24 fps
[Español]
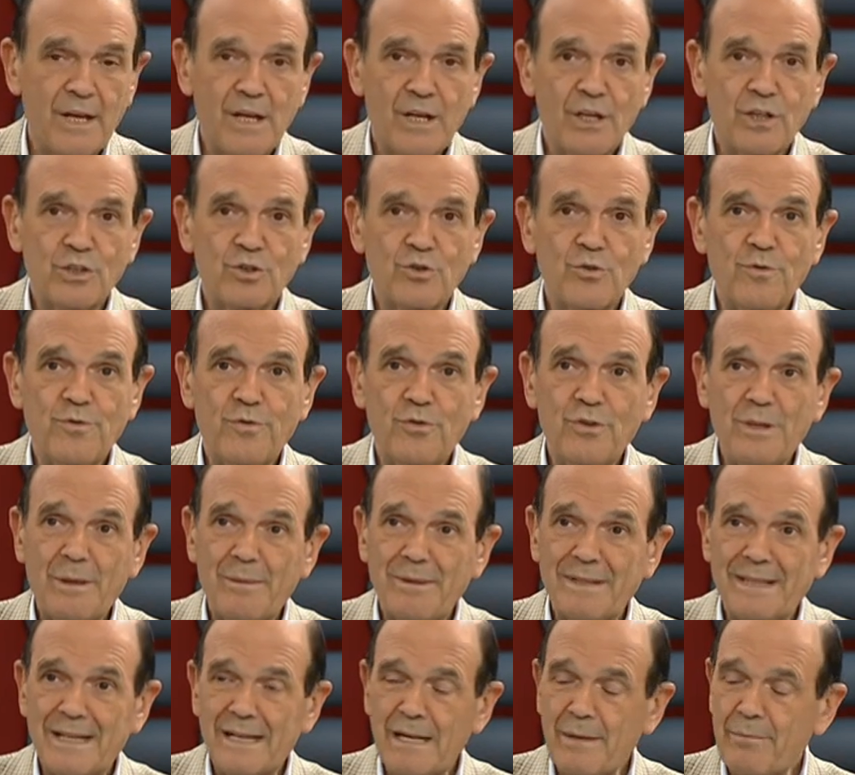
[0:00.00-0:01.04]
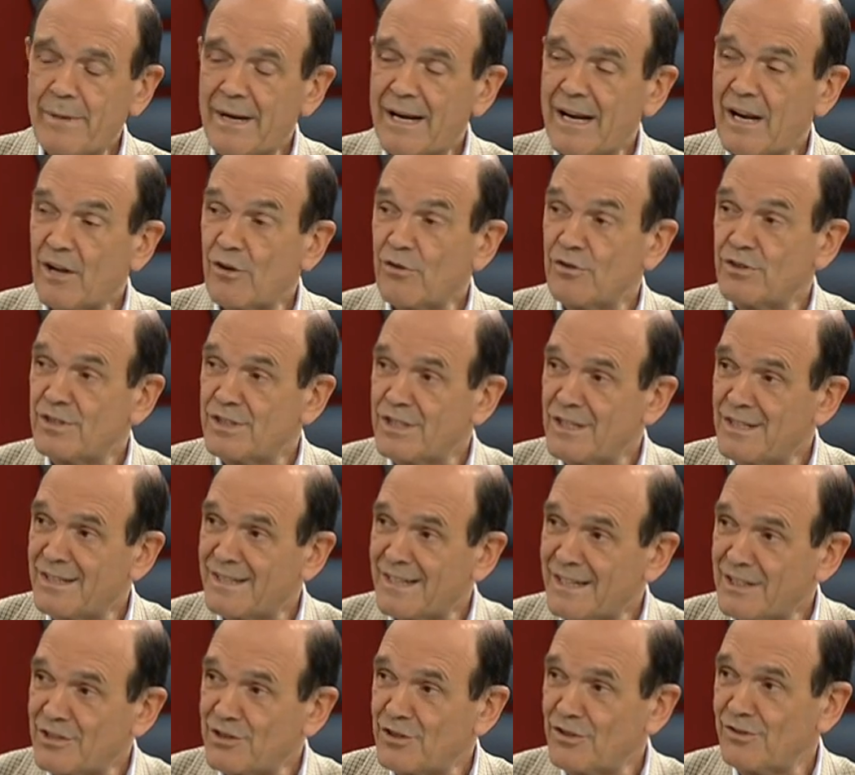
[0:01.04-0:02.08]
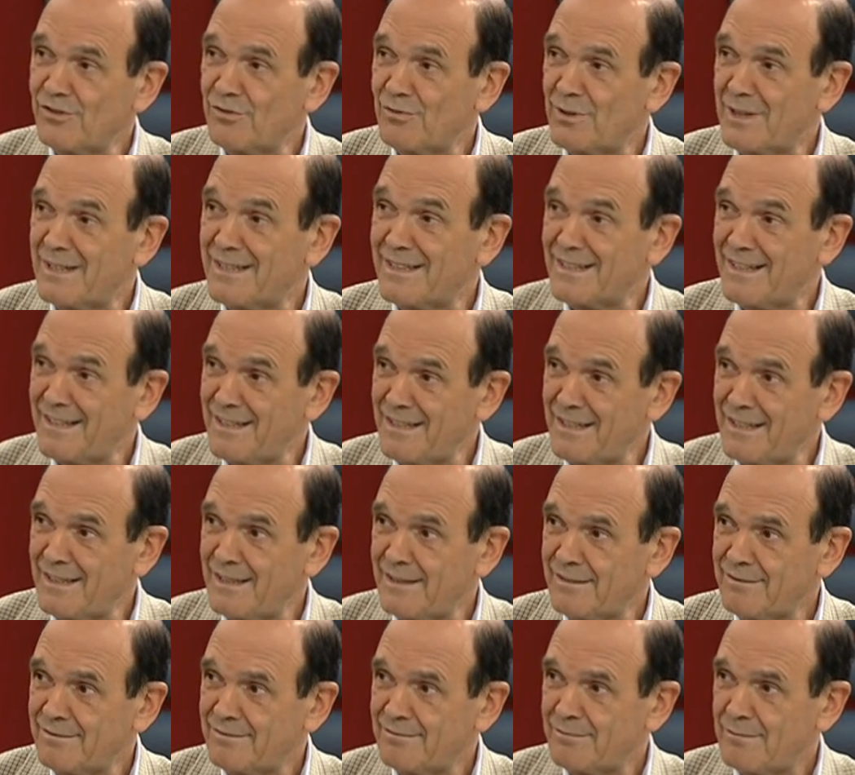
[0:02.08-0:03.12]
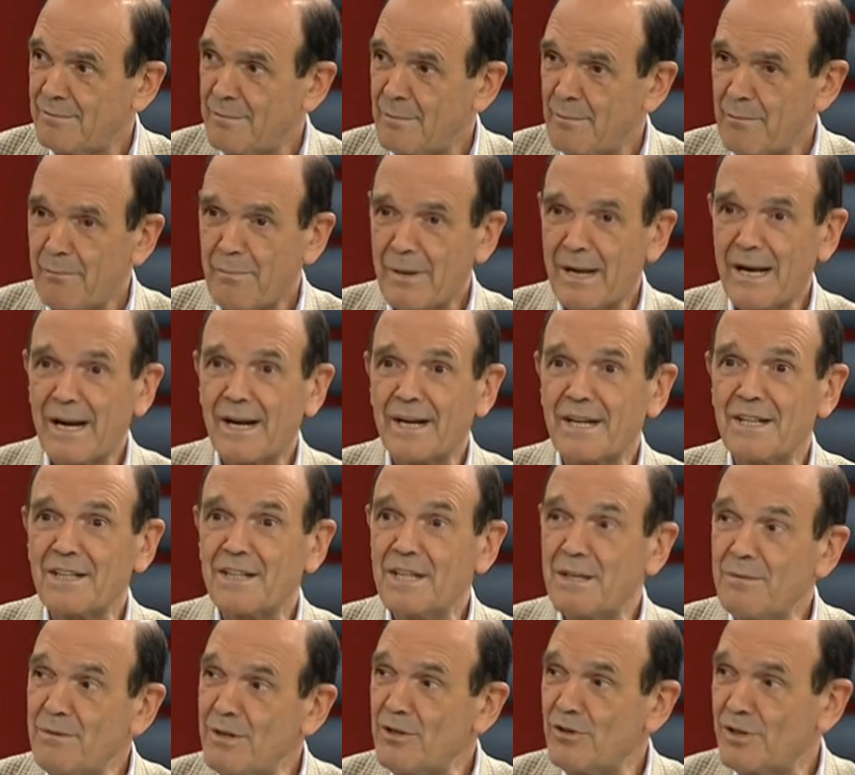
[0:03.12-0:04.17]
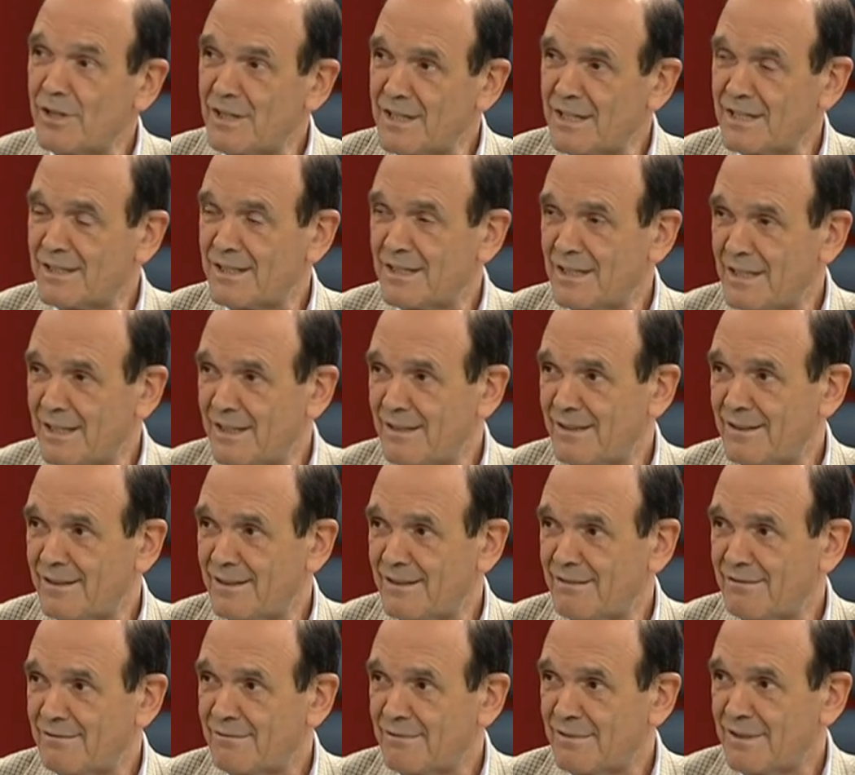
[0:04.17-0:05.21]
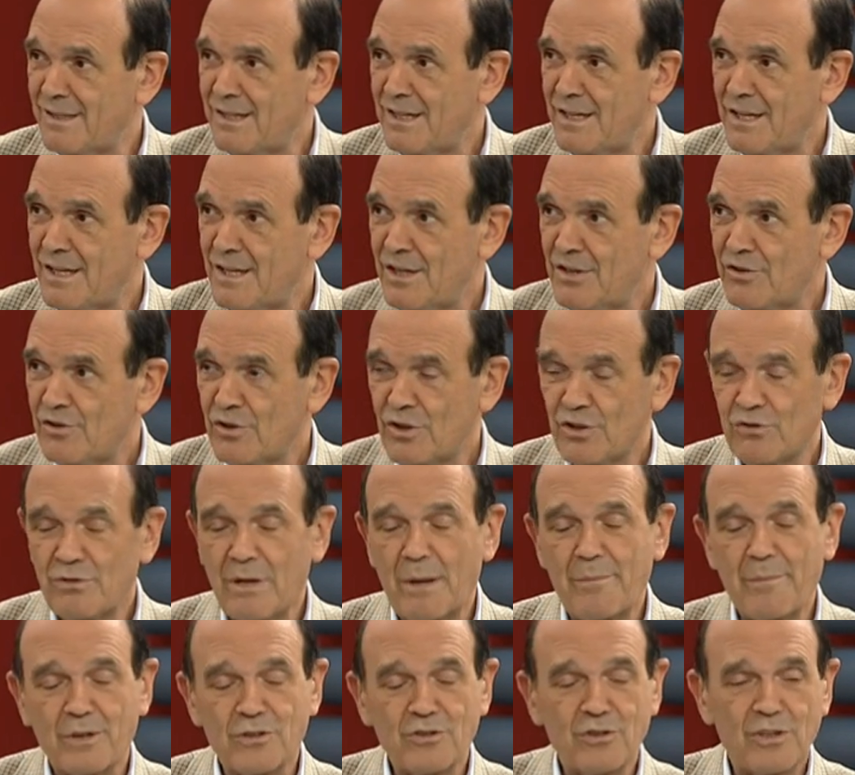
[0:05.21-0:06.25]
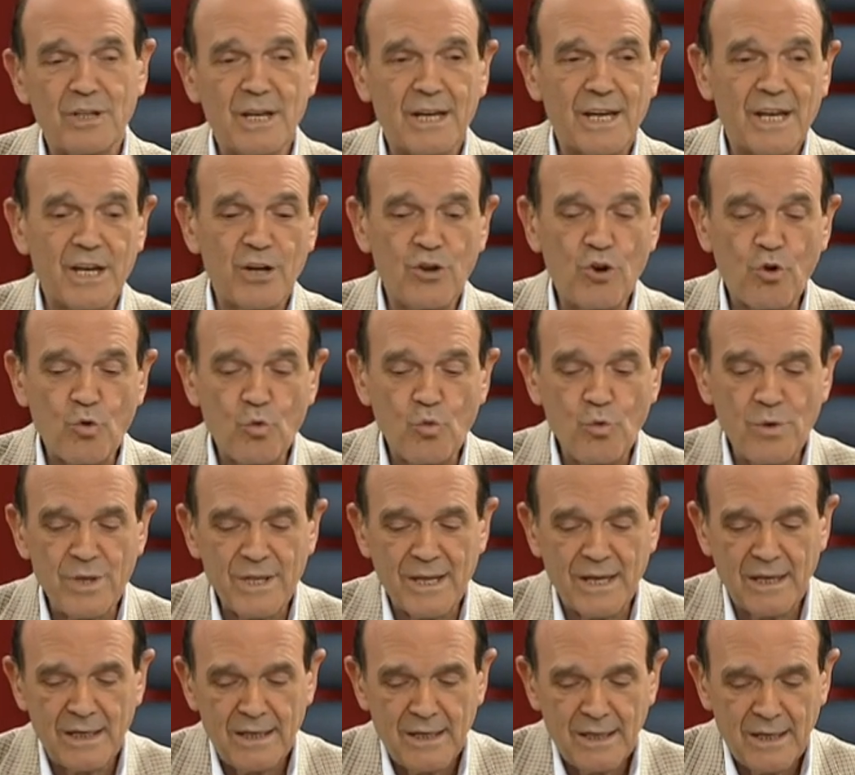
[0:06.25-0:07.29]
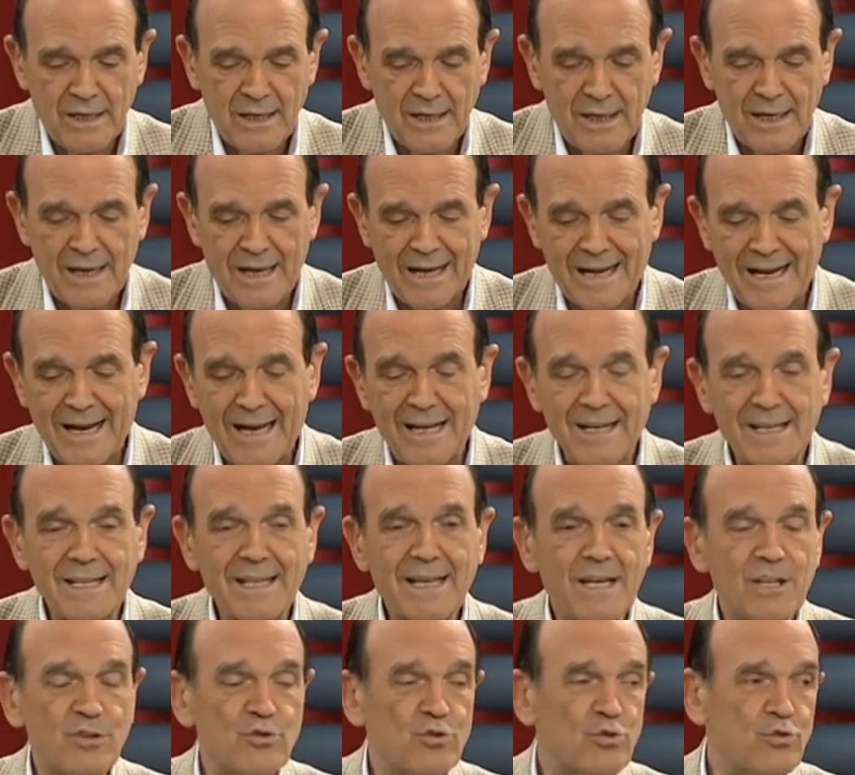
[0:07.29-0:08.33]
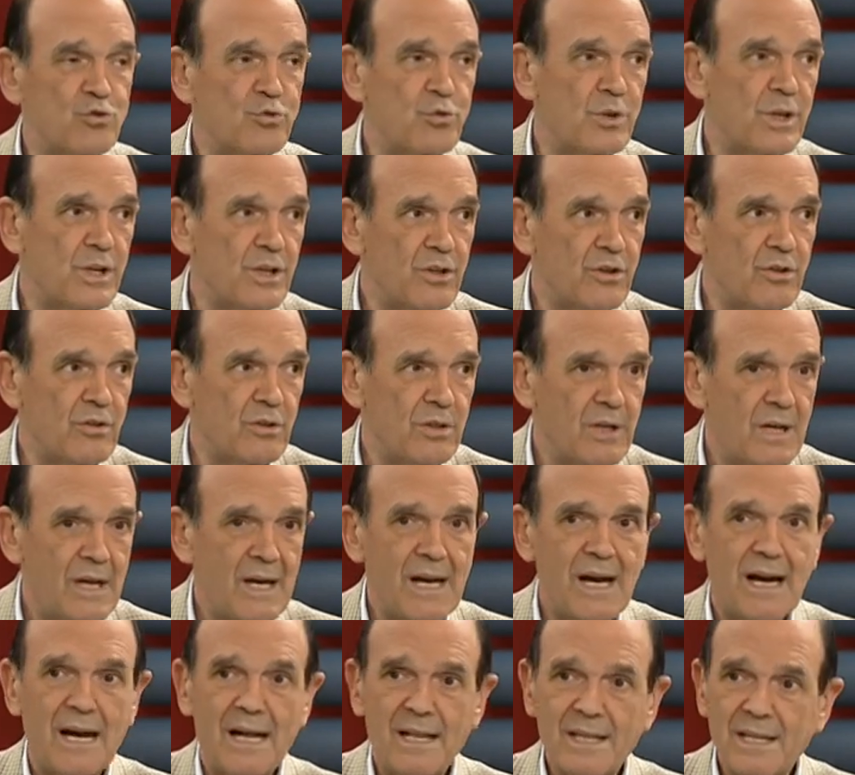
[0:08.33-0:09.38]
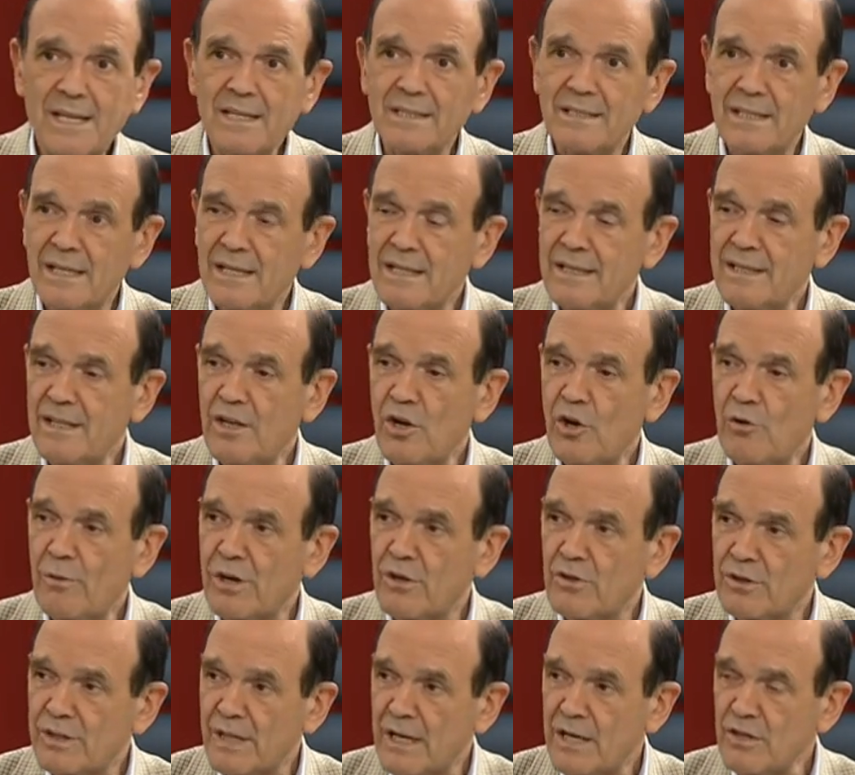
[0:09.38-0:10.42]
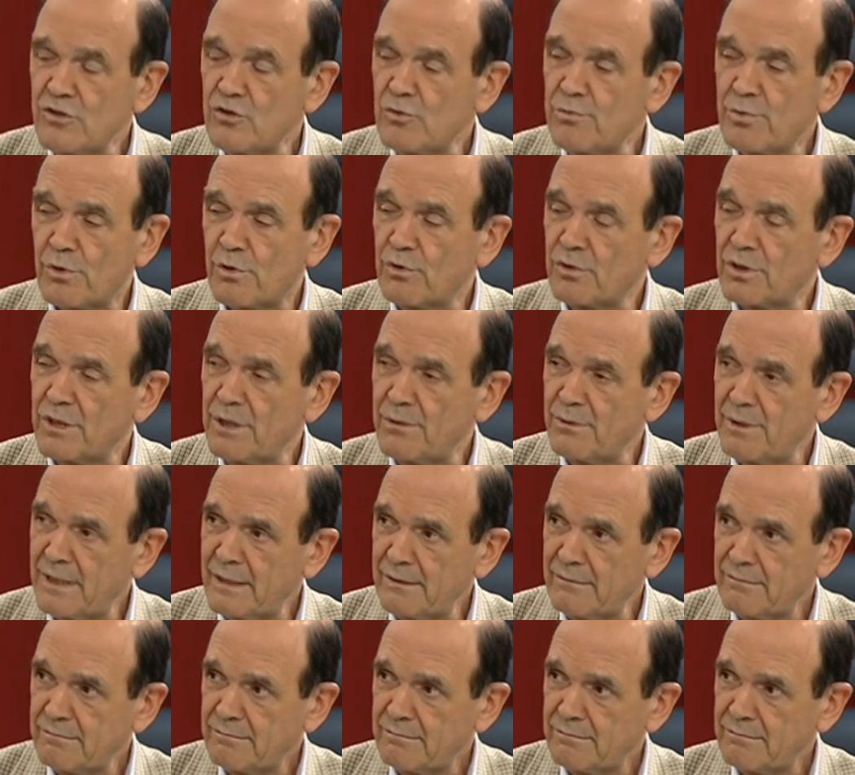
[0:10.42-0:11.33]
son fundamentales para la concentración durante el día, para el rendimiento del día siguiente. Entonces una persona que no cuida la calidad de su sueño, al día siguiente lo va a notar en su productividad,